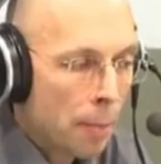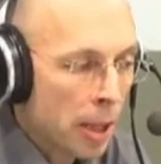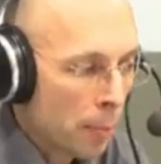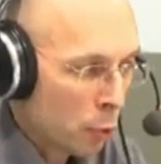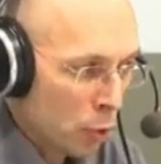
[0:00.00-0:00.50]

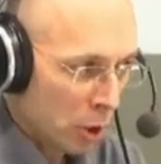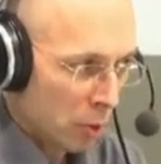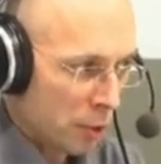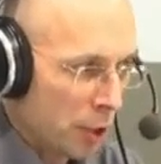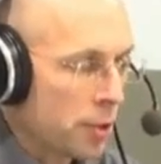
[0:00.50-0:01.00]

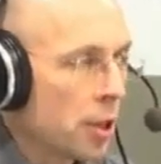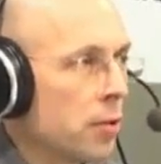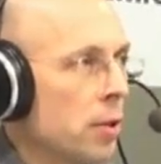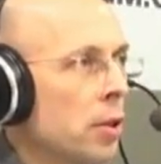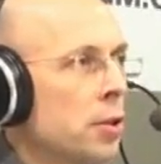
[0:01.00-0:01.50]
Подоплека,
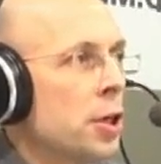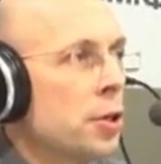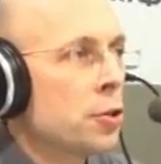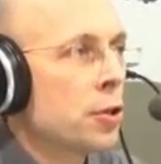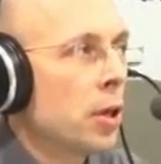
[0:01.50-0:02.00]
естественно,
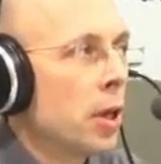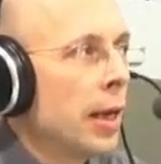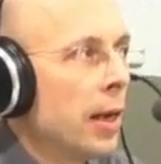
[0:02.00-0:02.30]
денежная.